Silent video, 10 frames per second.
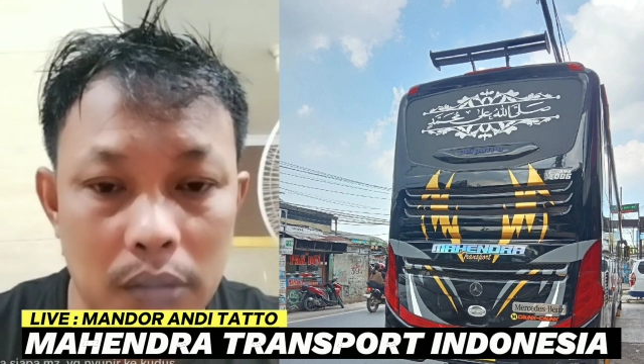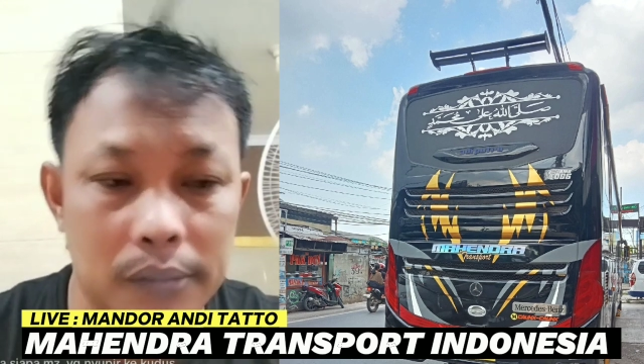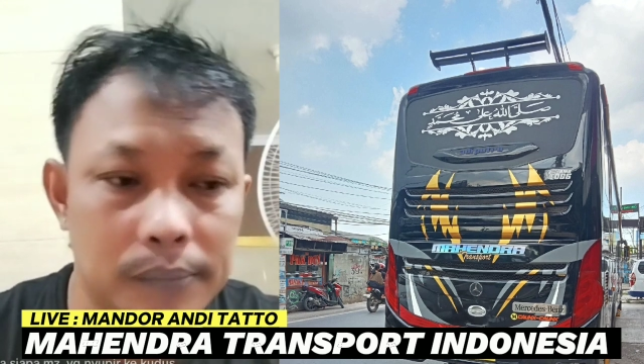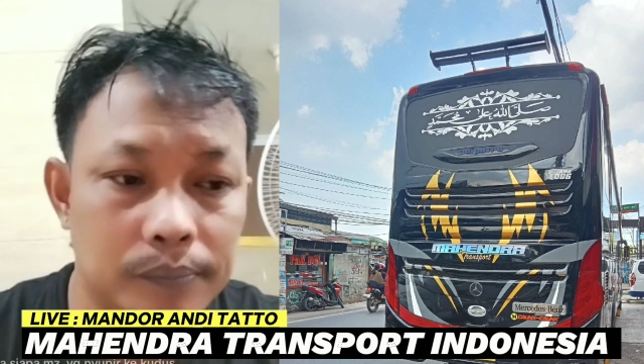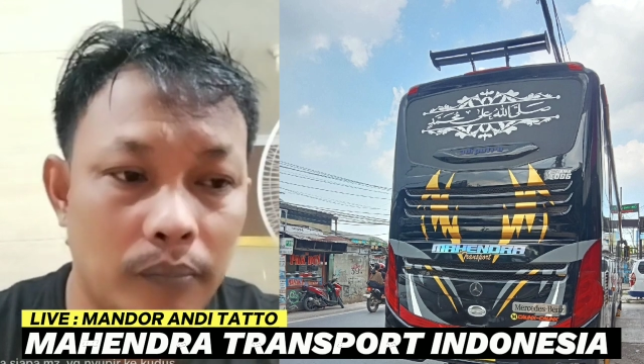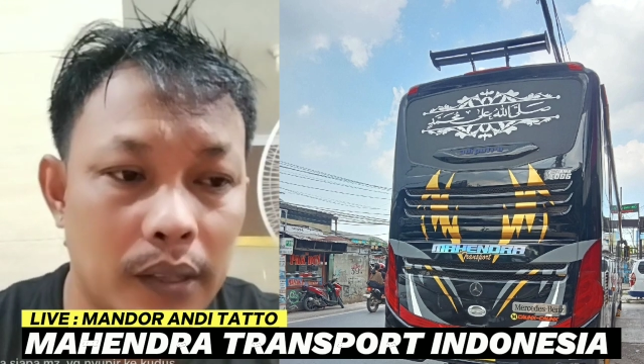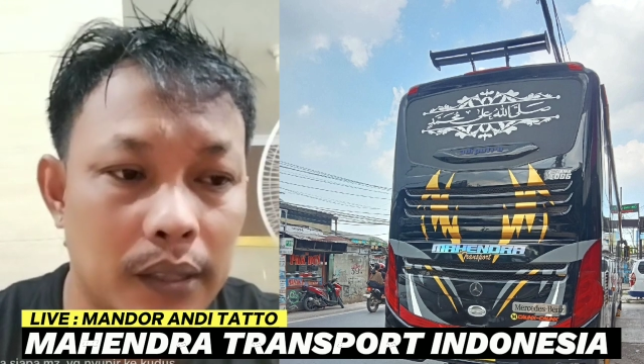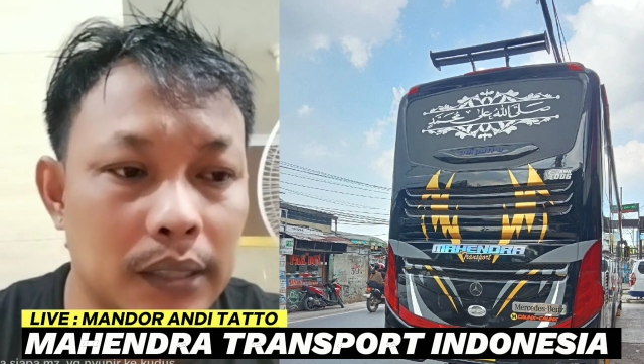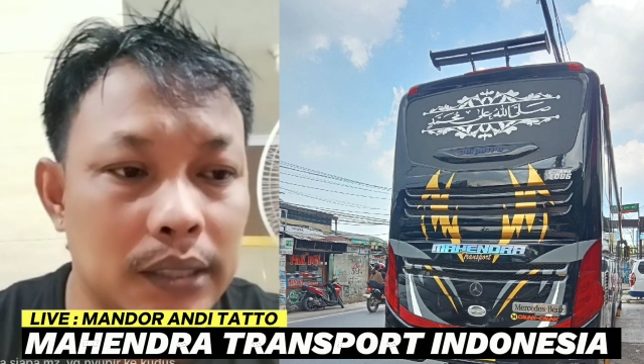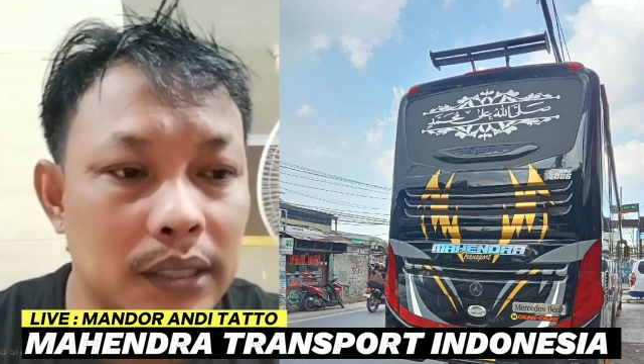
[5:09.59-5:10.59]
yang di
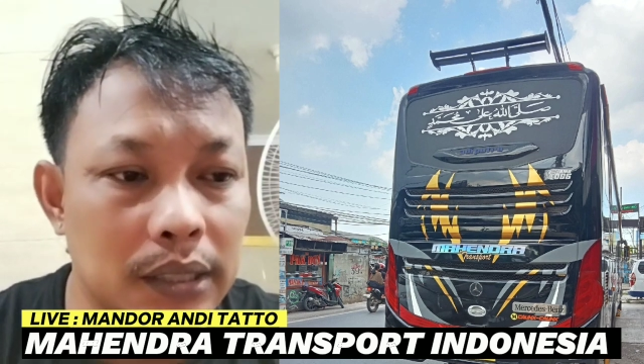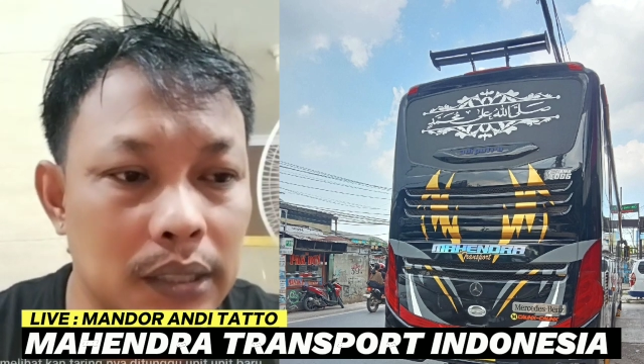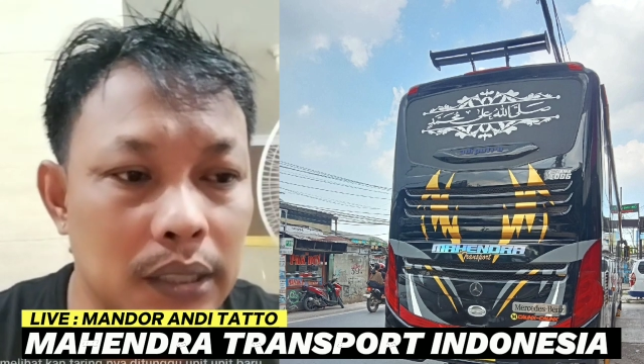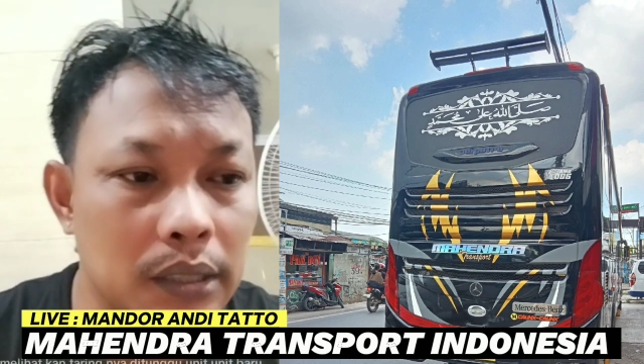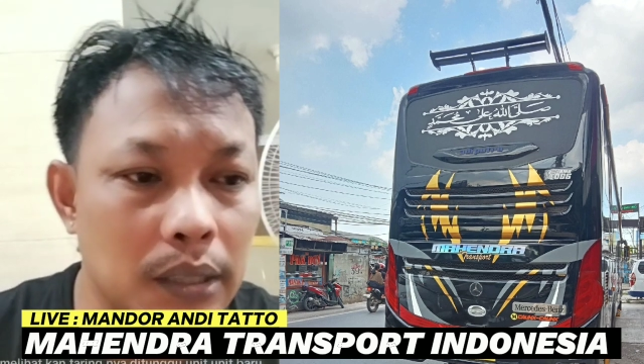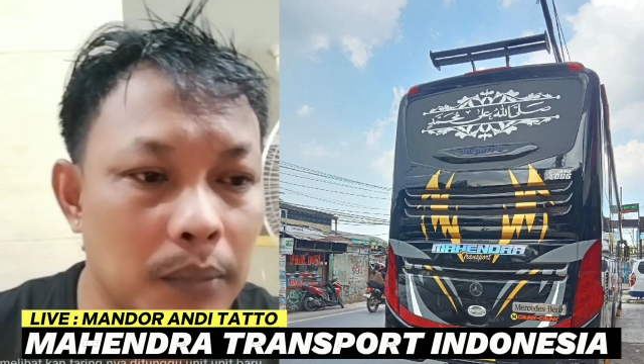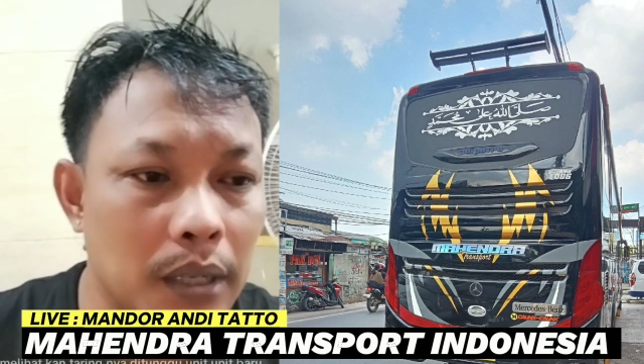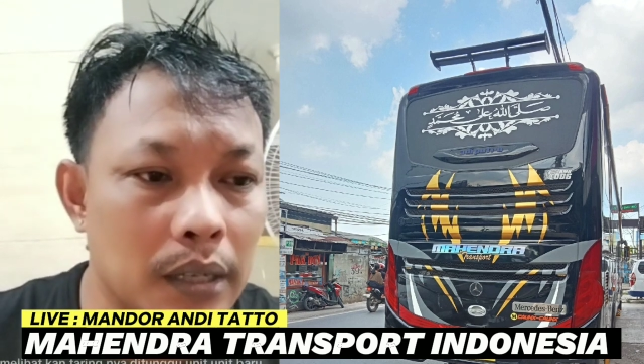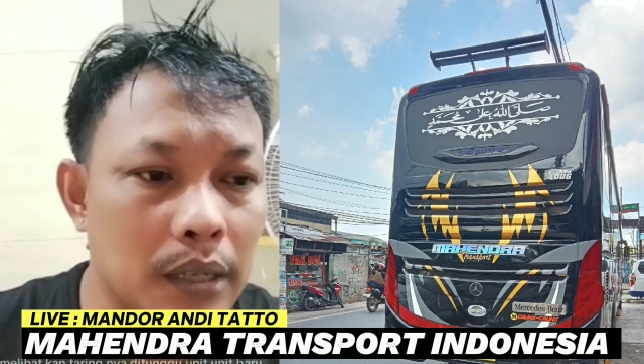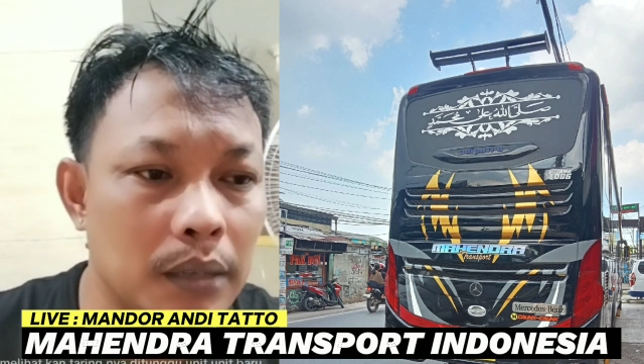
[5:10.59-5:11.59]
sini sama Mas
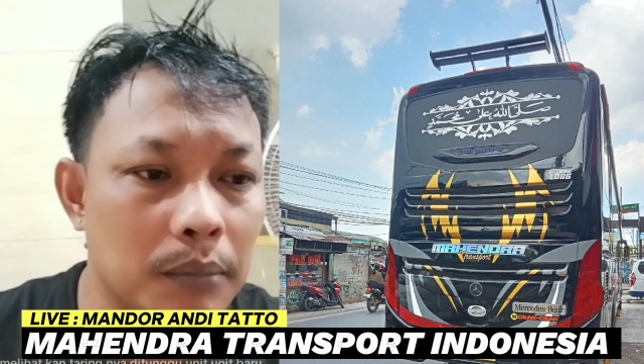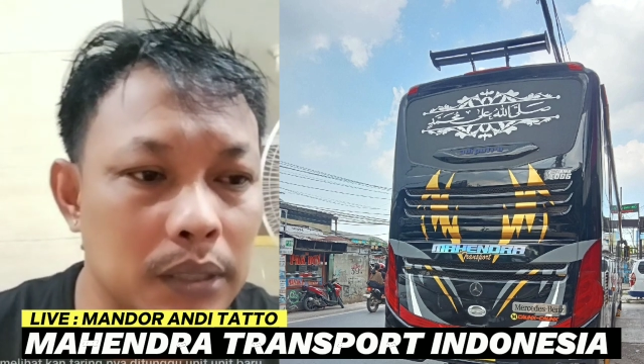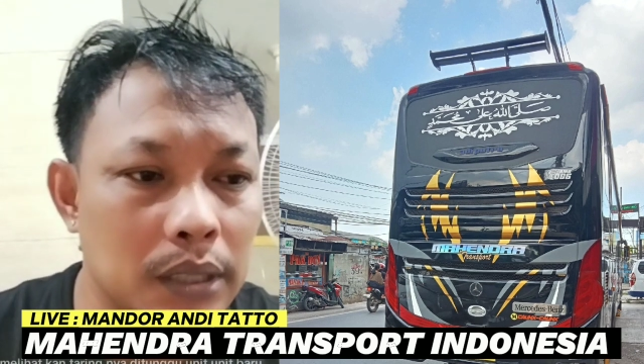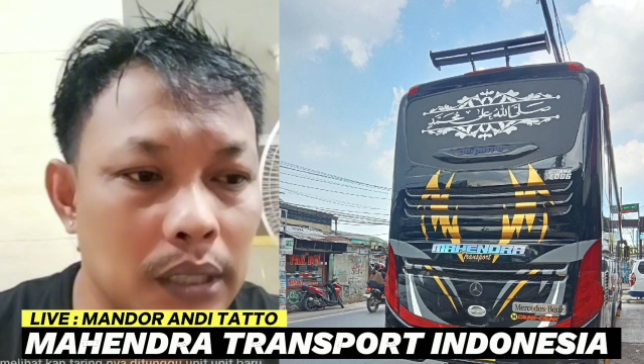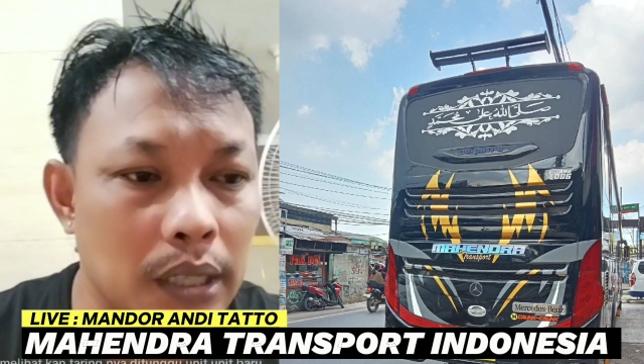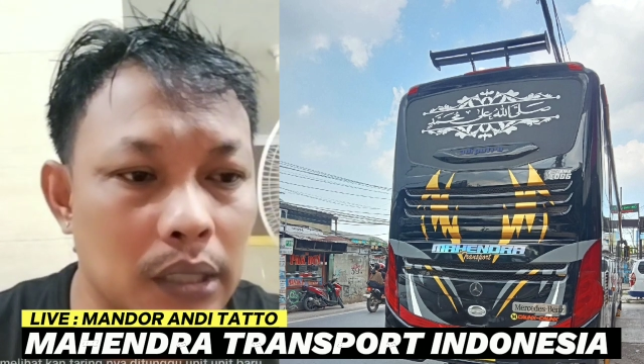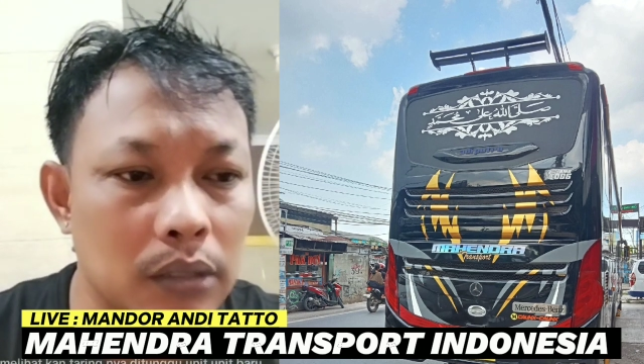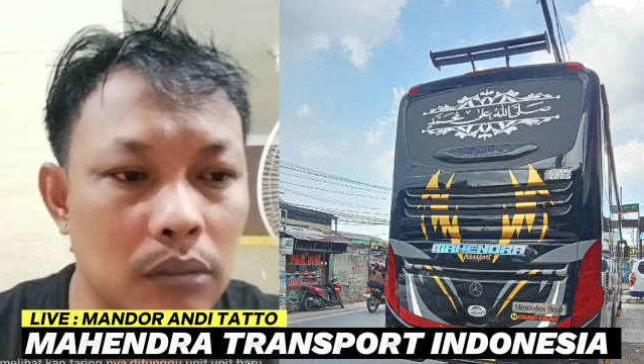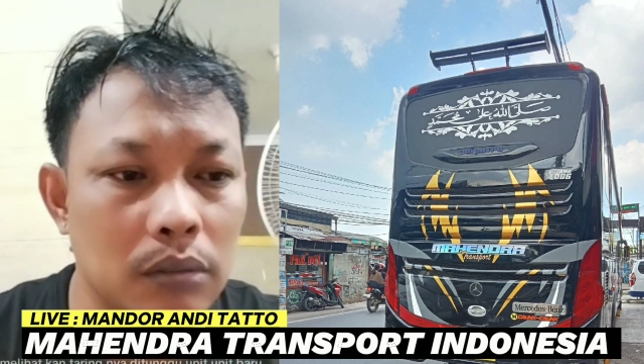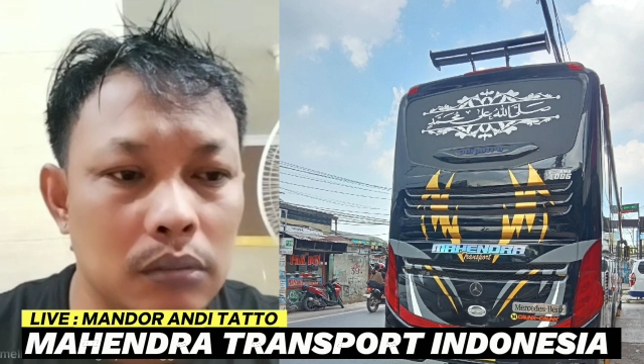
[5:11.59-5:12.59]
Rian itu
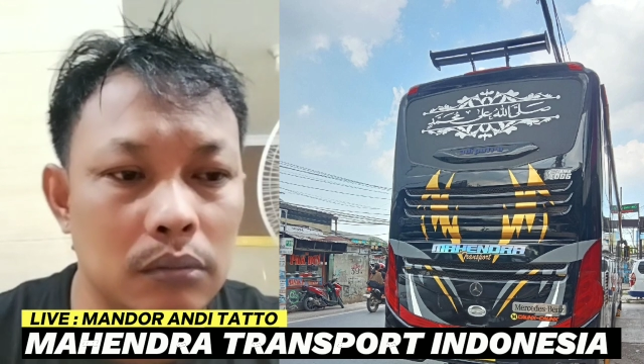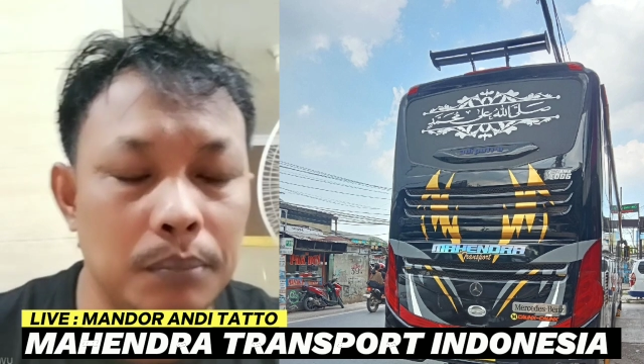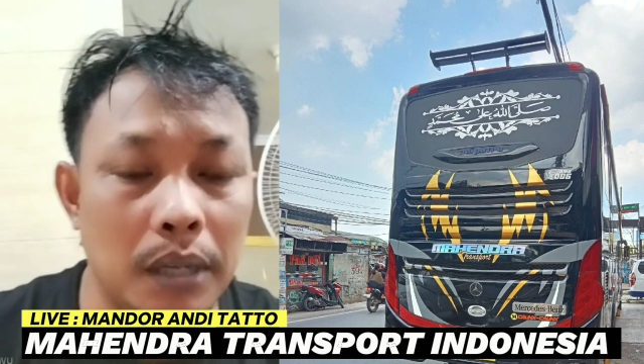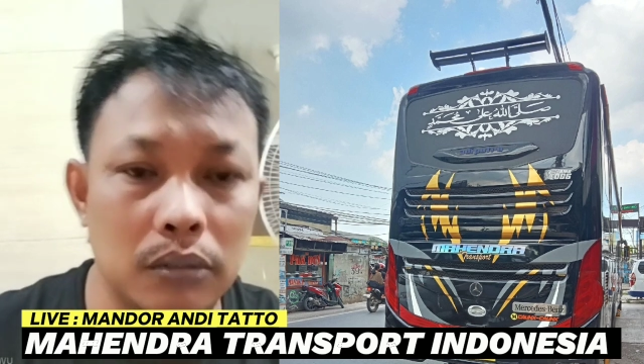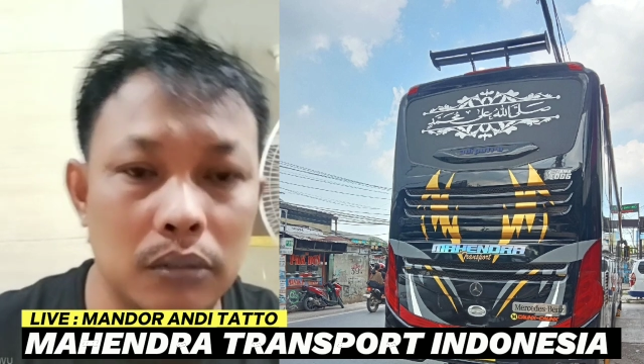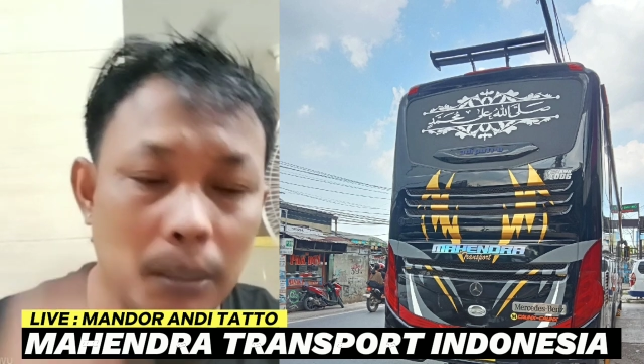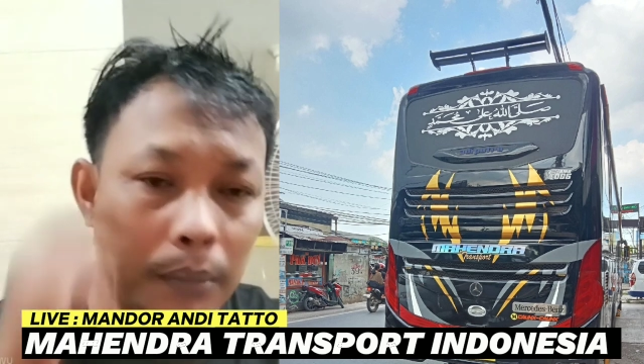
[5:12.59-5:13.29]
bagus sama Amri